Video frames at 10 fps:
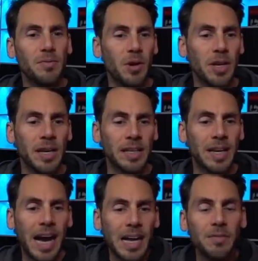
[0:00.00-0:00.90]
Folgen
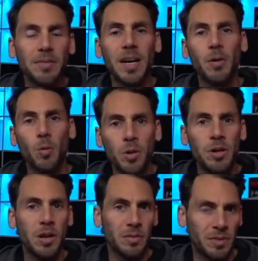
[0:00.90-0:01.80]
hat. Einfach
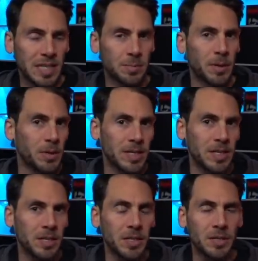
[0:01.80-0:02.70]
unfassbar, oder
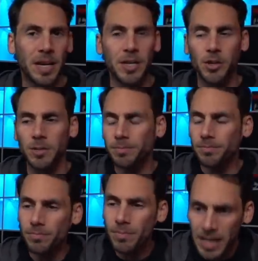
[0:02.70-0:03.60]
sehe ich das falsch?
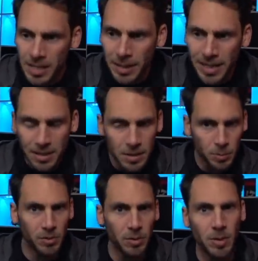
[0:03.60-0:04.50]
Als weiteres,
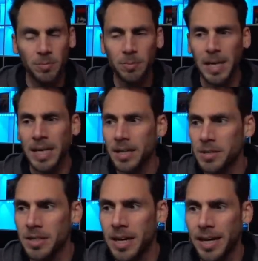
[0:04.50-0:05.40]
bevor wir auf ein paar
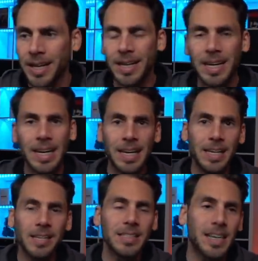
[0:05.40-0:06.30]
Nachrichten eingehen,
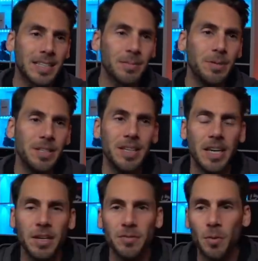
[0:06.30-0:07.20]
hier als ganz wichtige
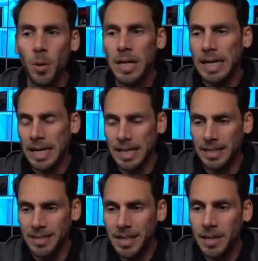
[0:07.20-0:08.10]
Info, in
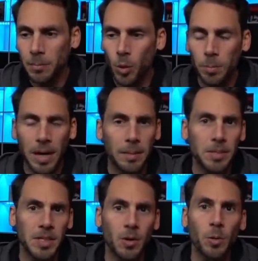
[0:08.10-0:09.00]
der Telegram-Gruppe habe
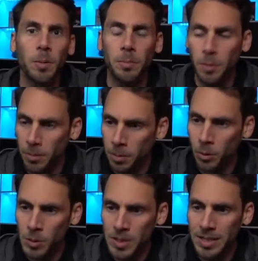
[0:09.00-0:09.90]
ich es auch
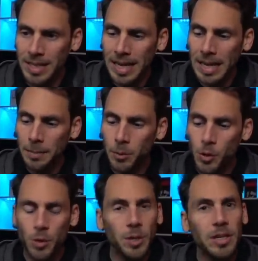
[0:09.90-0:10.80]
gepostet
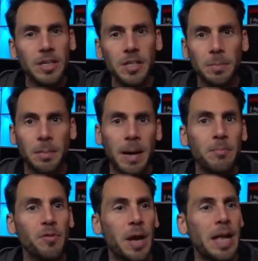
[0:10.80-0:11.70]
bezüglich
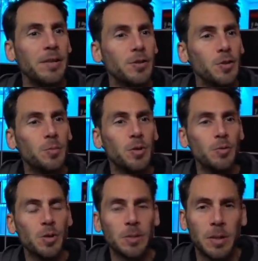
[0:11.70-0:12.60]
meinem Verhältnis mit
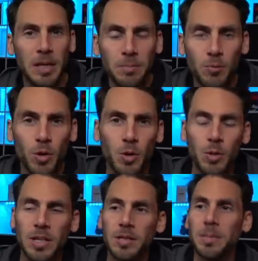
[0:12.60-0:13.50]
unserem geliebten
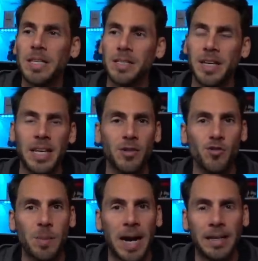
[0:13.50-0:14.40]
Gesundheitsminister Jens
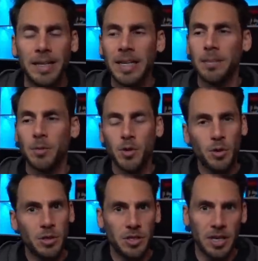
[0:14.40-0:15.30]
Spahn.
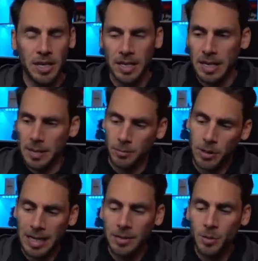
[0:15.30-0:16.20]
Bezüglich der
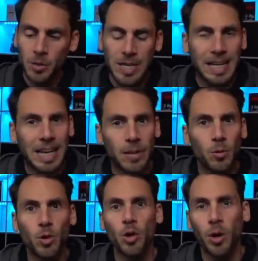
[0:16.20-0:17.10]

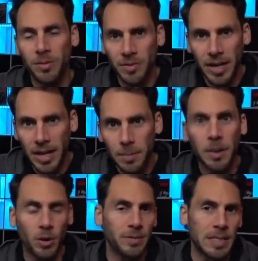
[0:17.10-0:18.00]
Unterlassungserklärung läuft da ja
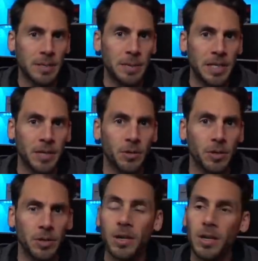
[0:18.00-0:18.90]
immer noch was im
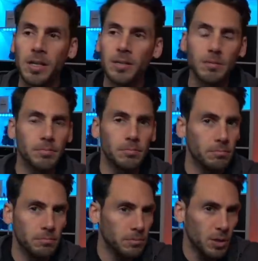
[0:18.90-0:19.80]
Hintergrund. Ne? Also
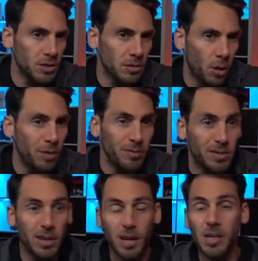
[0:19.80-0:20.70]
das
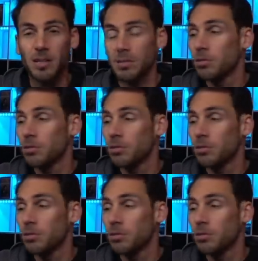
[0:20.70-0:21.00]
läuft halt